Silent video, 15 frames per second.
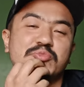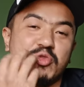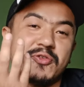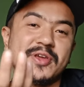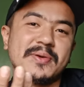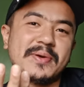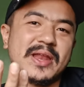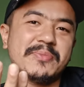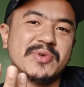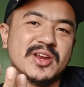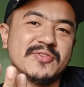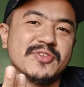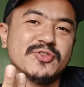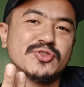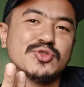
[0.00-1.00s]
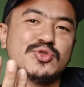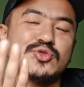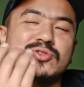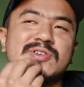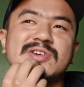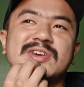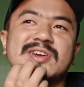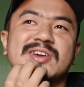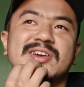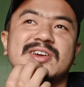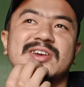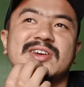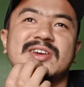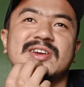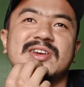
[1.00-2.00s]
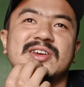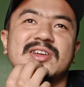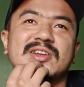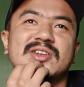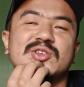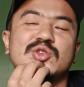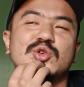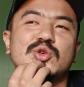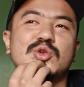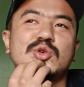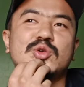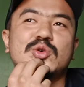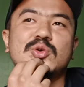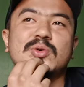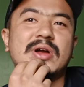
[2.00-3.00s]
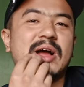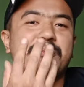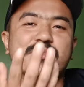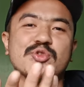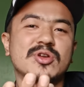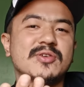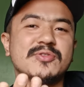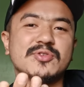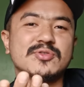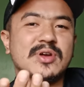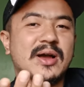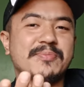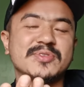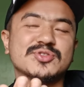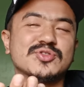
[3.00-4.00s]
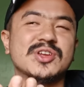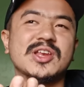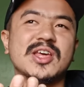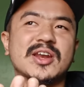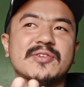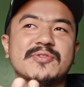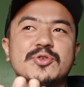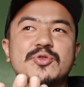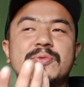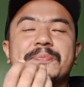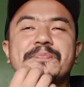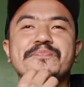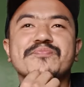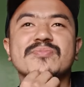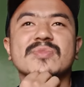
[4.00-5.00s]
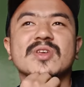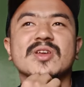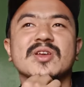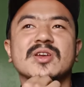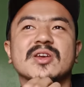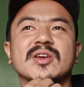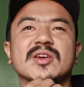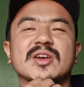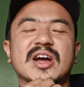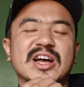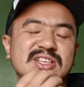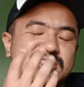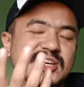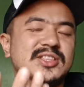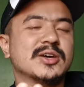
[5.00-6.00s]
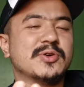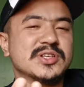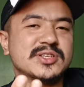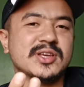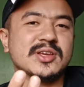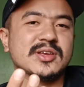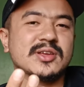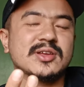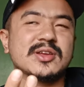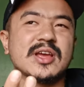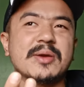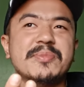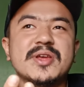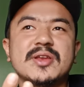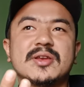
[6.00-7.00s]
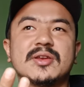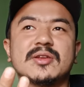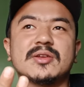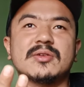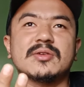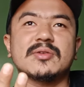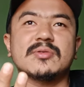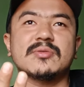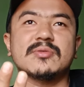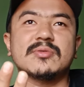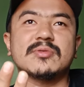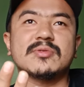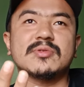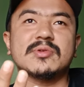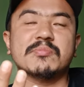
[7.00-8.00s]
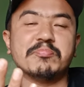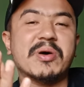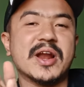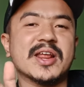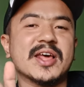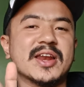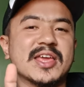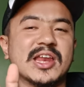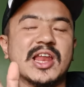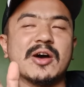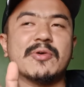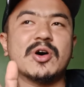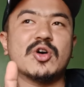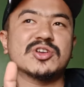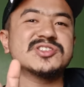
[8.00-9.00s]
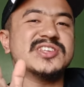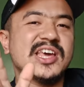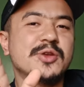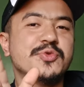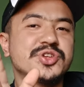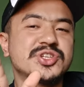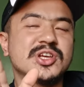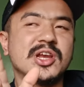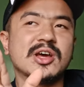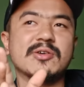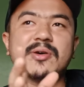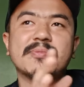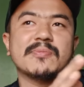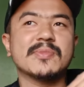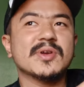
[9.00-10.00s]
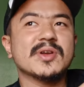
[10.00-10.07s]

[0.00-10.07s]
मूवी के बारे में रिव्यू दूँ तो आपको रिव्यू आपने सुनी लिया रिव्यू अच्छा था वैसे आई मीन बर्गर के अलावा और सैंडविच के अलावा